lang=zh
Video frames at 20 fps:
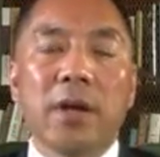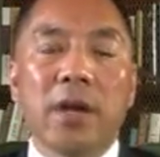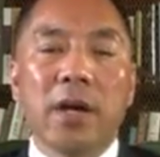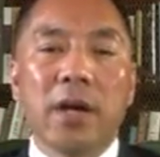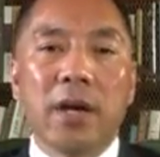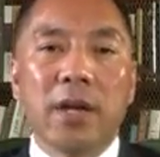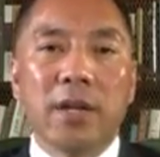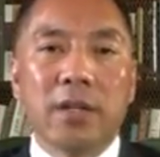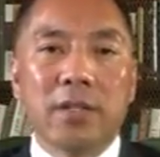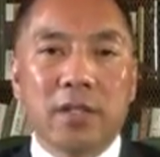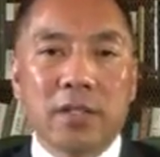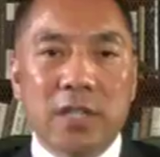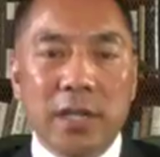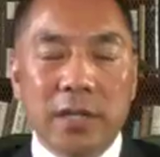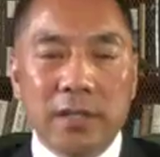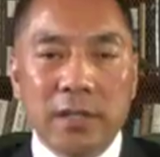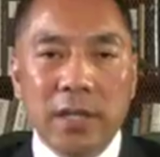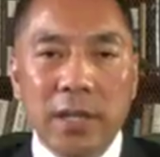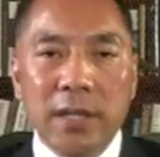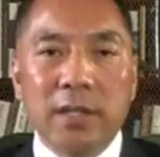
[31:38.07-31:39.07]
呃，指
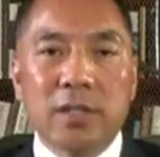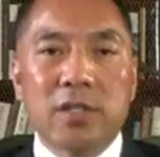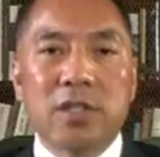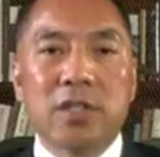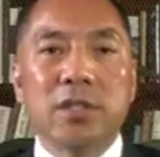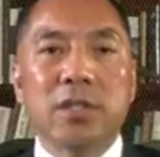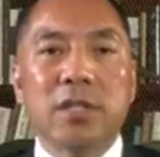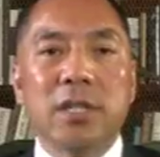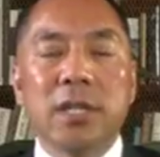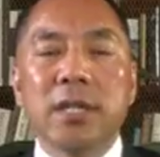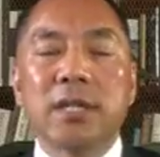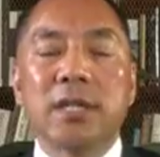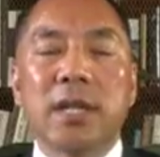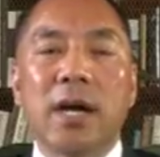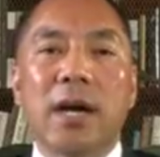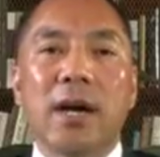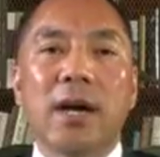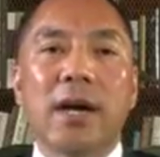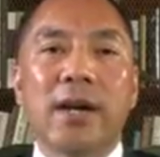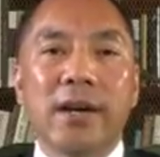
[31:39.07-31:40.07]
认指定
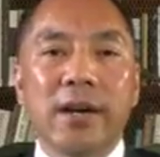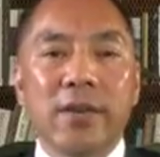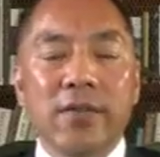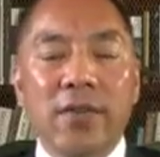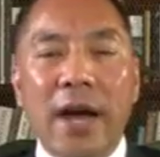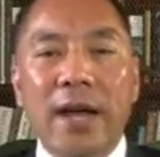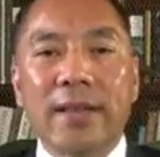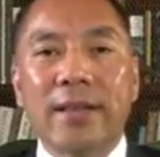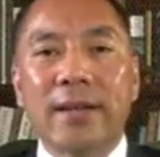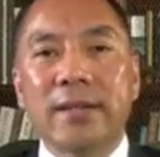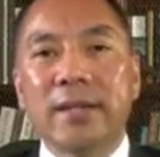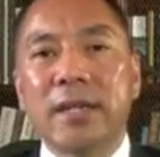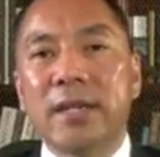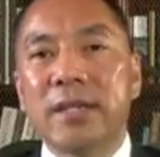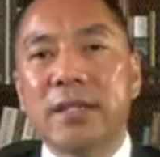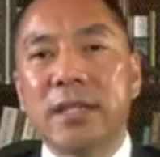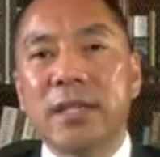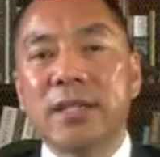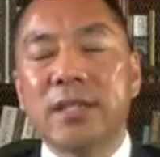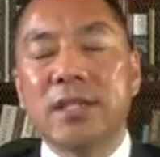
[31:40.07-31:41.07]
的合法的
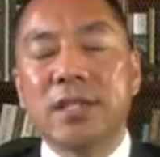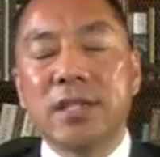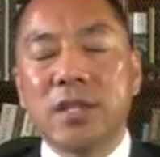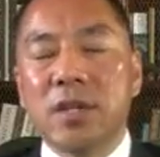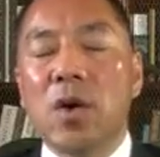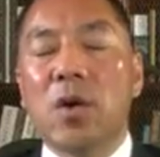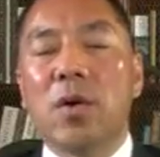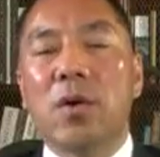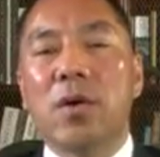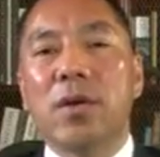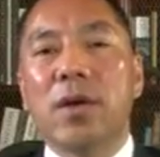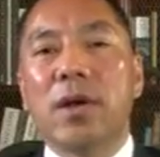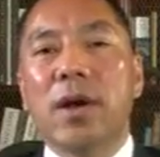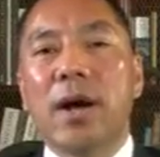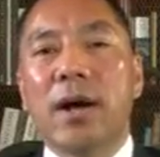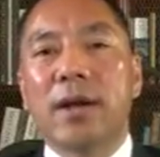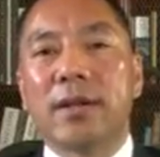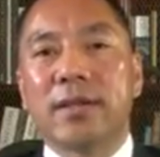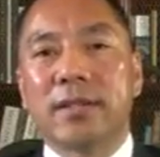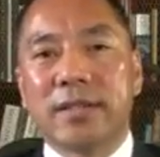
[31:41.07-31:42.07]
认证机构
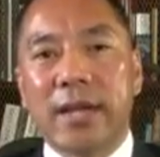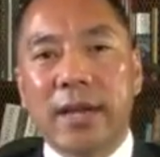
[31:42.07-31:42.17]
啊，